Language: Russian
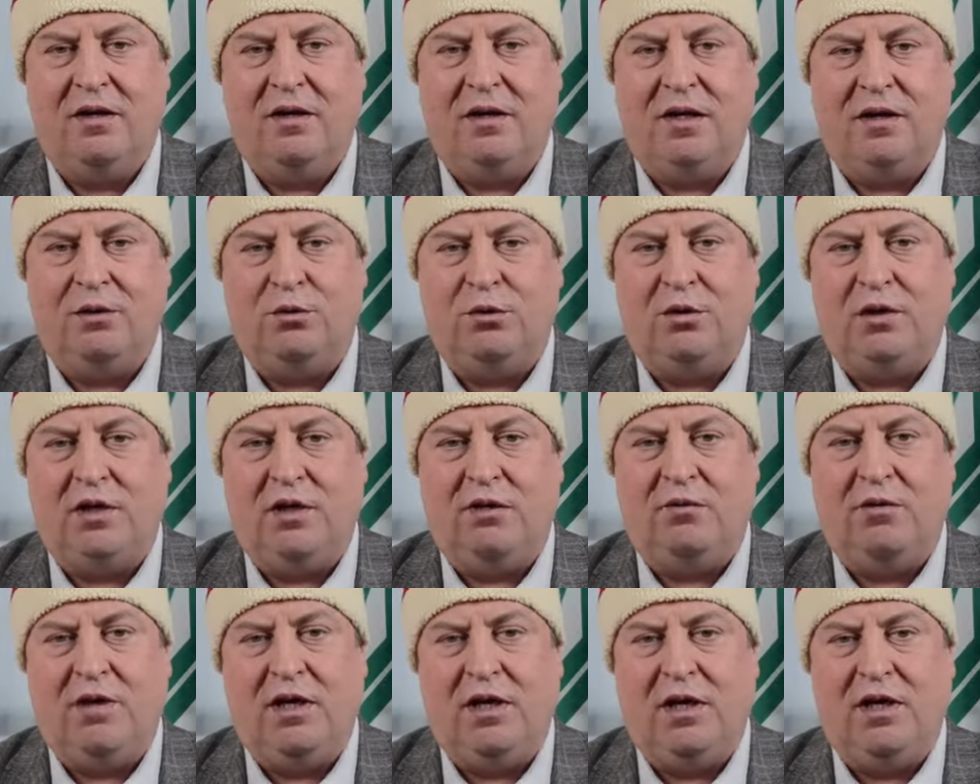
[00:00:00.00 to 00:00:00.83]
который
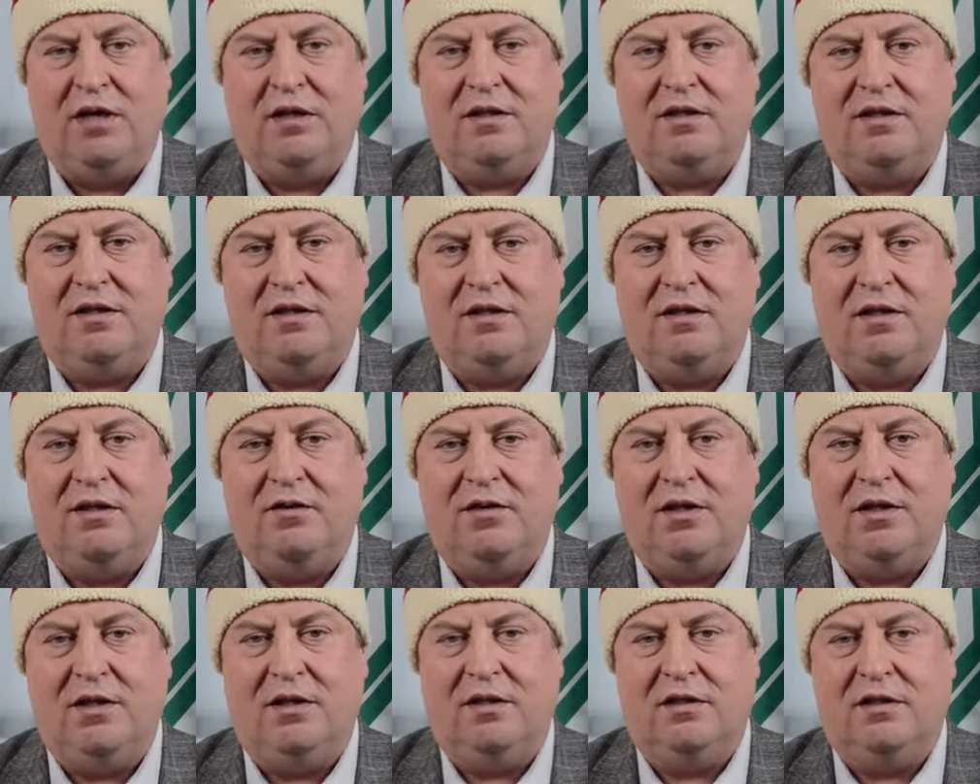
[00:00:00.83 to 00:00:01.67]
является,
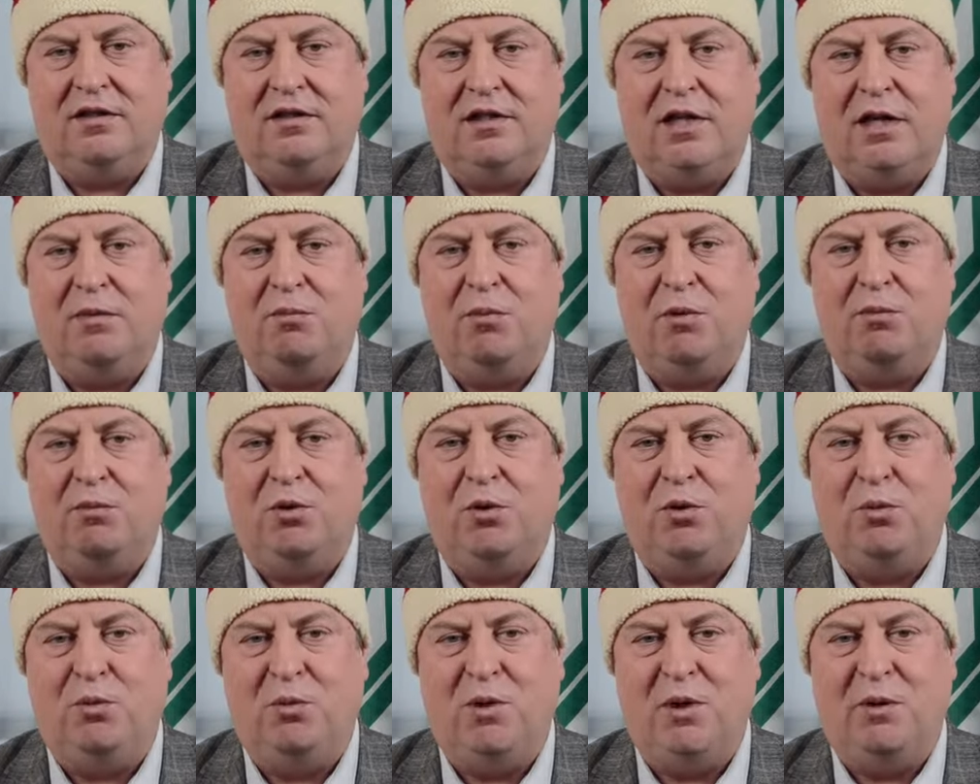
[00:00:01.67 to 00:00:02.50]
наверное, самым
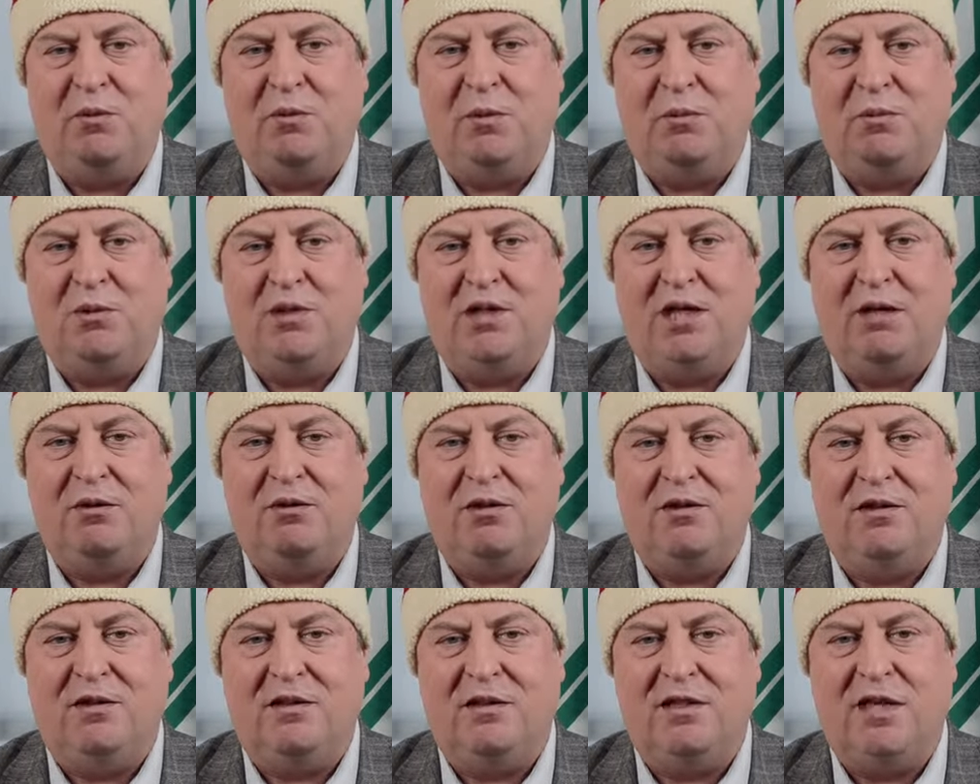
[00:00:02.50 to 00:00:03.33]
любимым
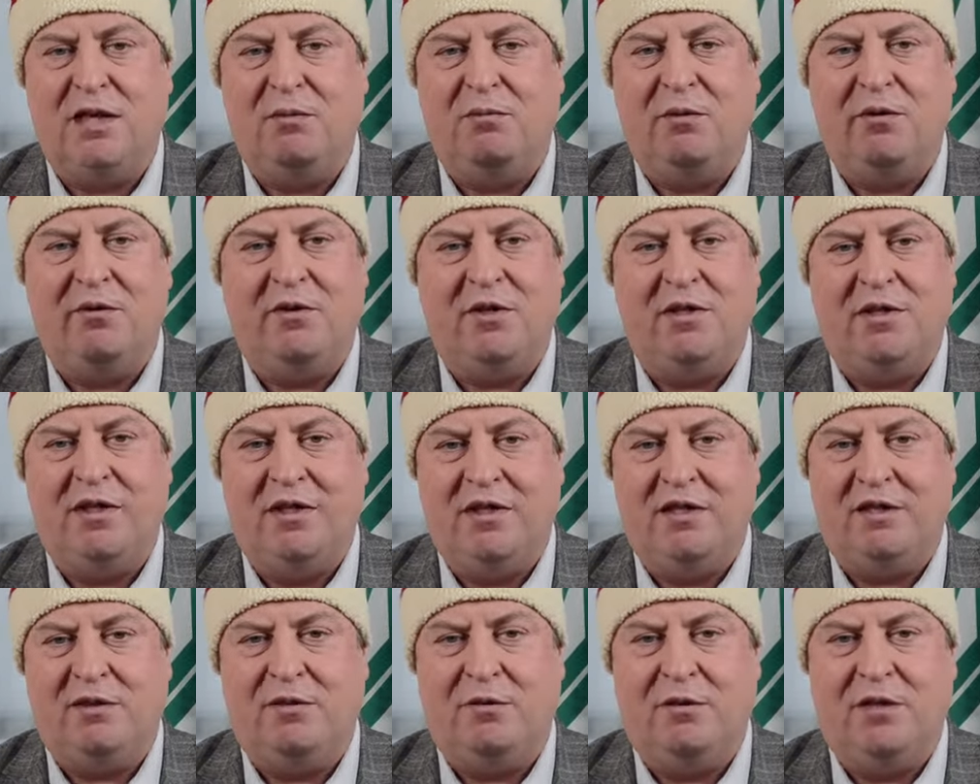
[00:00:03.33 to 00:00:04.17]
с самого
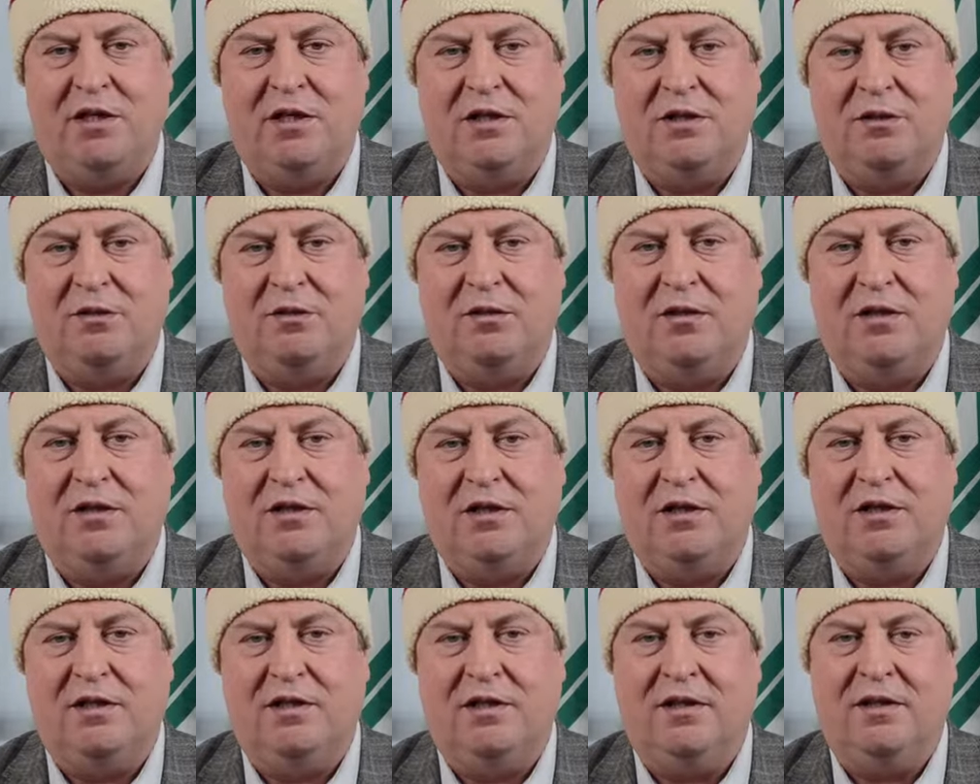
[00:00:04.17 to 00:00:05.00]
детства нашего.
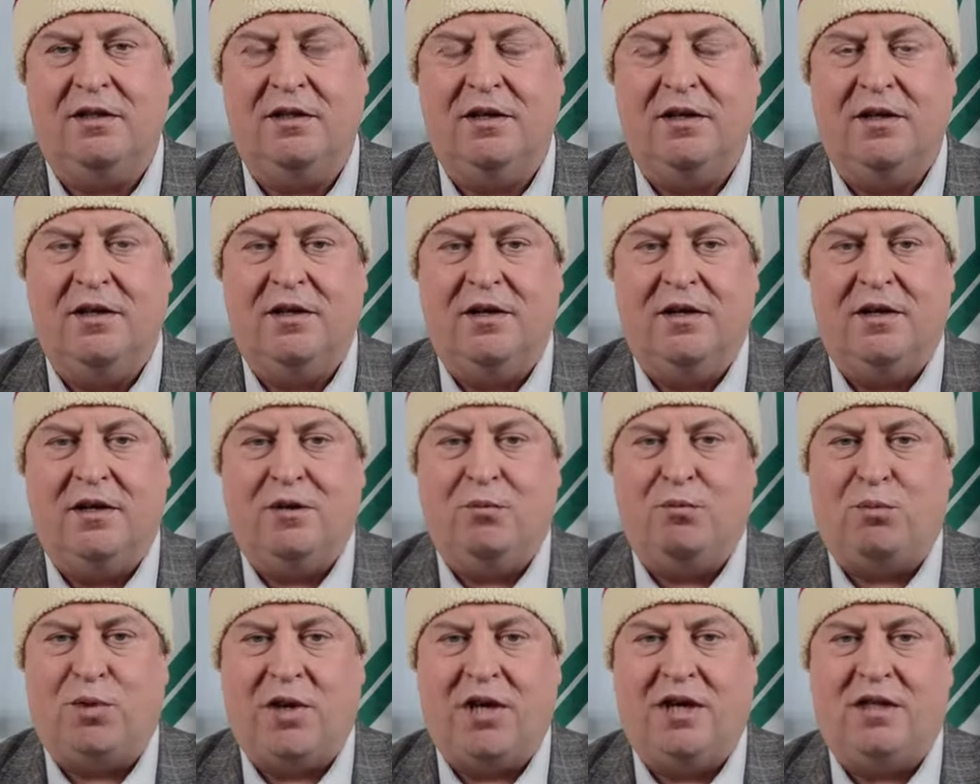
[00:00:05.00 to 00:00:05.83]
Это
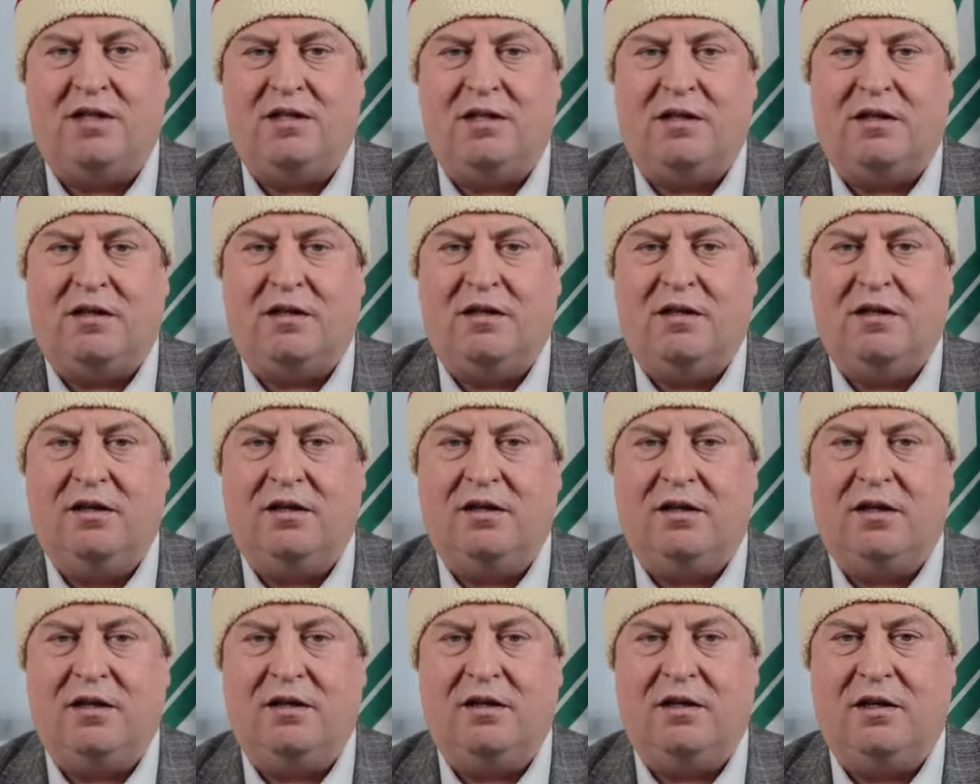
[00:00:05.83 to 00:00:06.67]
праздник,
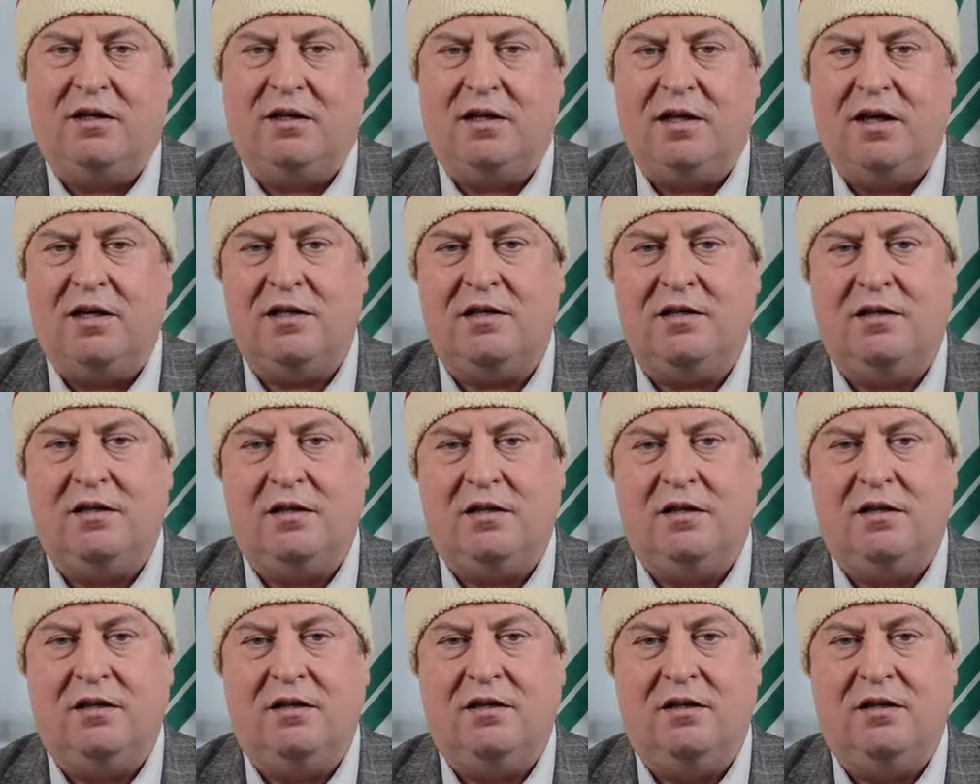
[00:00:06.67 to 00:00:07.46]
когда каждый